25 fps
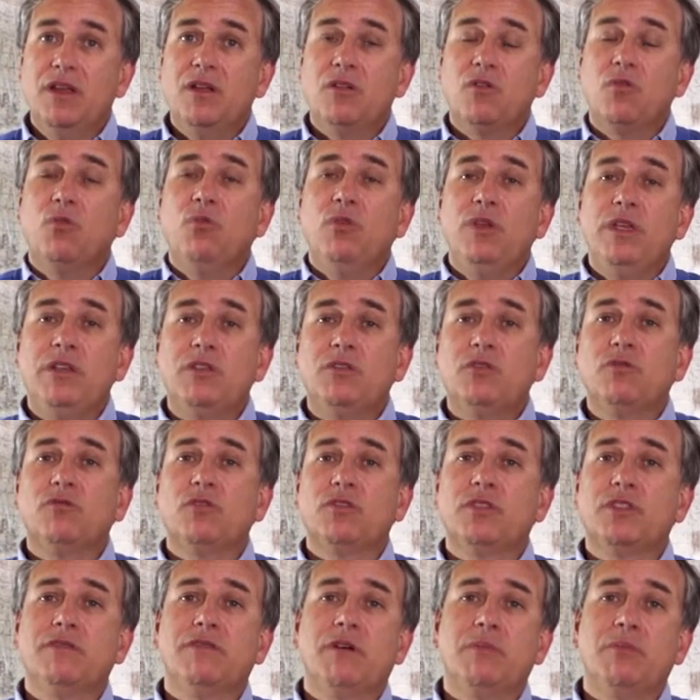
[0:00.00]
Com isso,
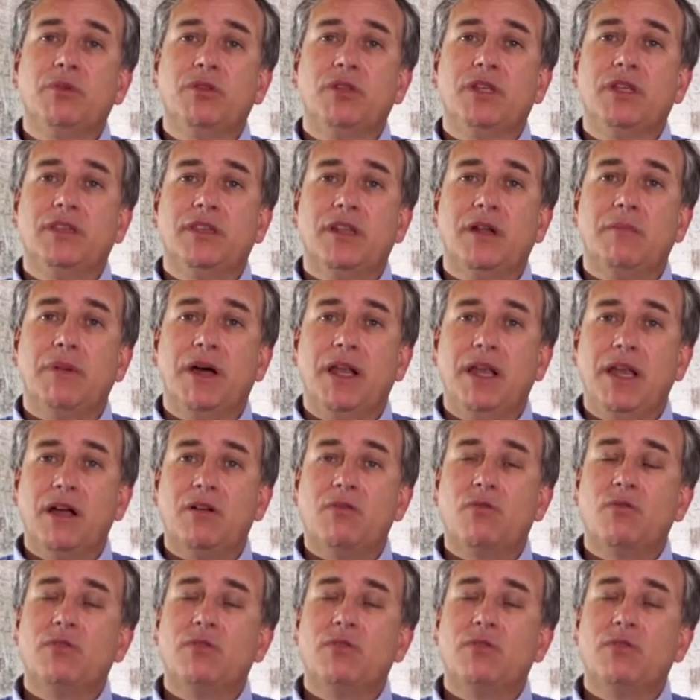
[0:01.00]
você vai poder trabalhar com